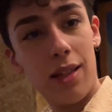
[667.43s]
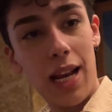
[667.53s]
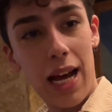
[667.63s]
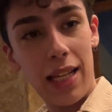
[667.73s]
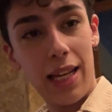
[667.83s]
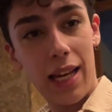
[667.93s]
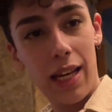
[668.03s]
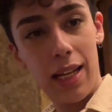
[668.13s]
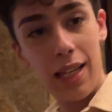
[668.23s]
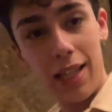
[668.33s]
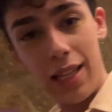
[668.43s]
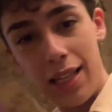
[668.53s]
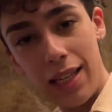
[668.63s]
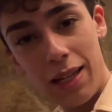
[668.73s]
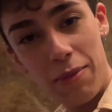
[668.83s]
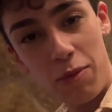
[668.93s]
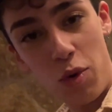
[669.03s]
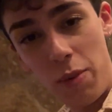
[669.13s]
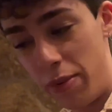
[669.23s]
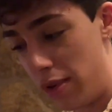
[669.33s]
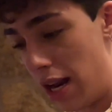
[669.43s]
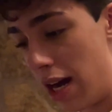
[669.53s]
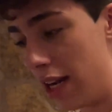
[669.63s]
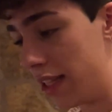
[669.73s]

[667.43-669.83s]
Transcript: ¿La carta qué? No, la, carta es aparte.